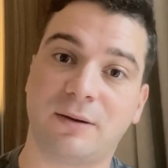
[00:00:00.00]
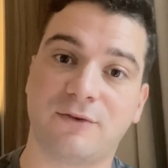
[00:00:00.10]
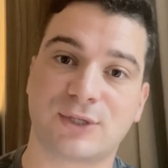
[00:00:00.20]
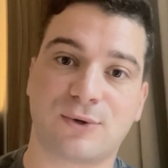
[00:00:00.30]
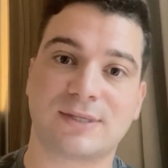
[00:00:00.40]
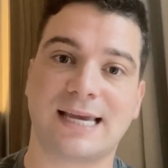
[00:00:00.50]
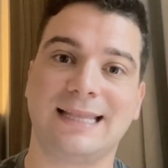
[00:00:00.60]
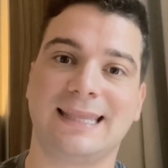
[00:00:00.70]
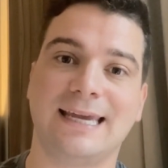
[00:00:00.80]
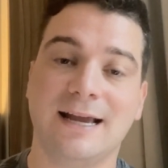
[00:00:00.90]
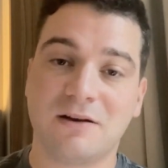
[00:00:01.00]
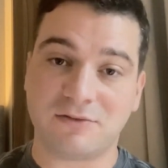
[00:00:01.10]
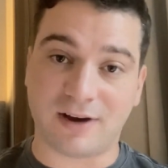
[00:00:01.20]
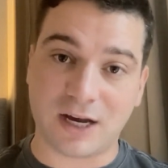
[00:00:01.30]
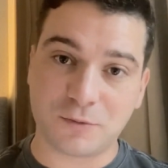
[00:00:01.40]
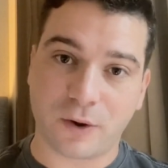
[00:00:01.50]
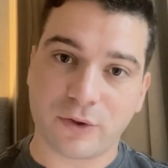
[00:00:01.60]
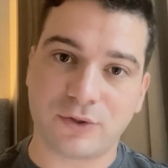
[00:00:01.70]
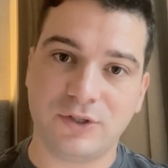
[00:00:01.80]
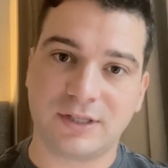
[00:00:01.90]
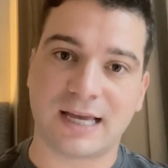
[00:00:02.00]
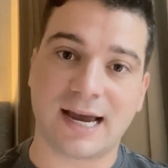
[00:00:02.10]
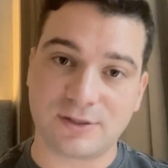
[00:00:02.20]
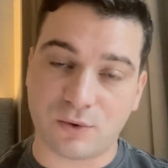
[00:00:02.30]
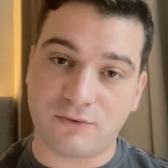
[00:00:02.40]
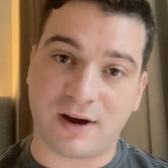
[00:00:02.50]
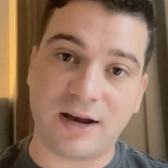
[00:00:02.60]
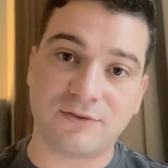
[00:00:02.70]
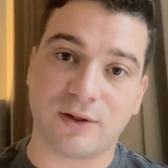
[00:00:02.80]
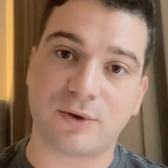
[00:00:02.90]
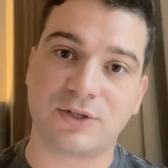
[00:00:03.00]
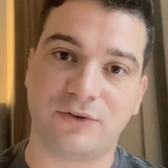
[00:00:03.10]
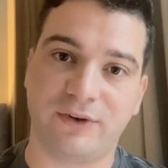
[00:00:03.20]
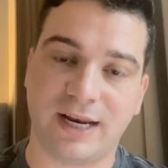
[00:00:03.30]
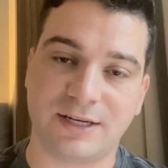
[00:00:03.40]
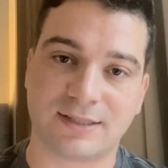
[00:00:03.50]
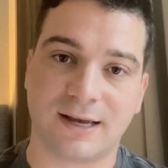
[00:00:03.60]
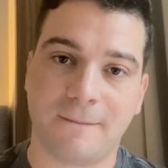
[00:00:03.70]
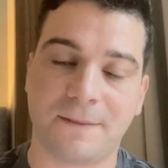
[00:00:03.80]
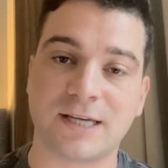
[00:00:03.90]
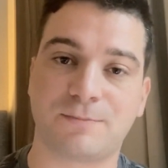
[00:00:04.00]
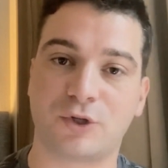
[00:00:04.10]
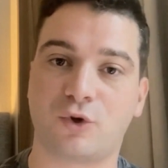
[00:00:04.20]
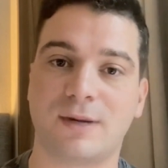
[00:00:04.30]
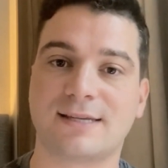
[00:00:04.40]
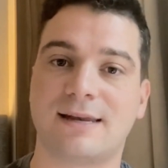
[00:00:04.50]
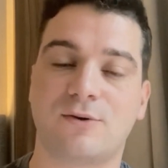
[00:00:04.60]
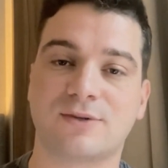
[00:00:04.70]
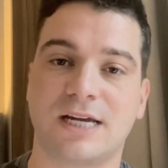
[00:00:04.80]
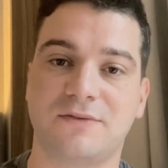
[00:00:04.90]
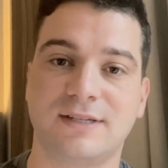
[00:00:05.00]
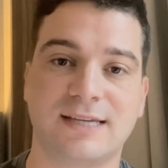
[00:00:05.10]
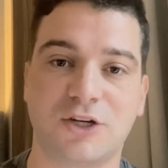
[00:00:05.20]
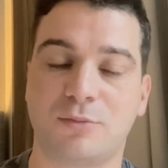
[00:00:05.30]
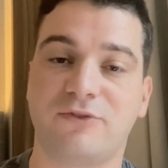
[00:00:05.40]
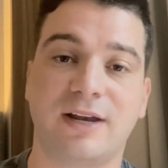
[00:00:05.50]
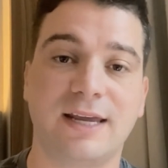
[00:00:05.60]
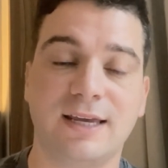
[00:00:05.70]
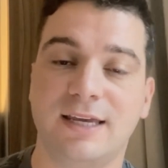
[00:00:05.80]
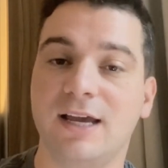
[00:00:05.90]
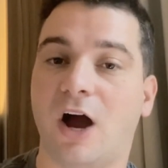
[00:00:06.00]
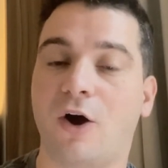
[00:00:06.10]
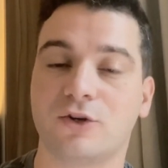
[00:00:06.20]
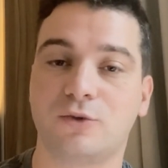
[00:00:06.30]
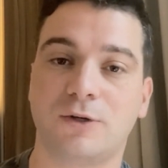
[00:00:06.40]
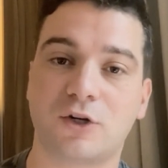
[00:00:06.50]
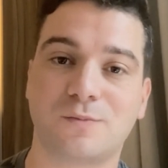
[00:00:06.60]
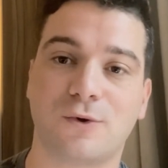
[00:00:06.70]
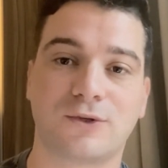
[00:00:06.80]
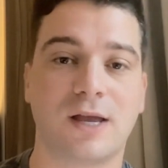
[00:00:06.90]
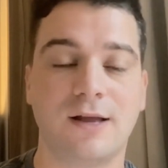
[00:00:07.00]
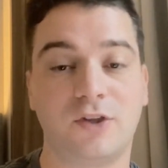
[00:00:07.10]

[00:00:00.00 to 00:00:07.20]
você consegue ter vários produtos digitais com vários valores diferentes. Né? Você pode começar ali com 7,27, como eu falei, e ó, aos poucos.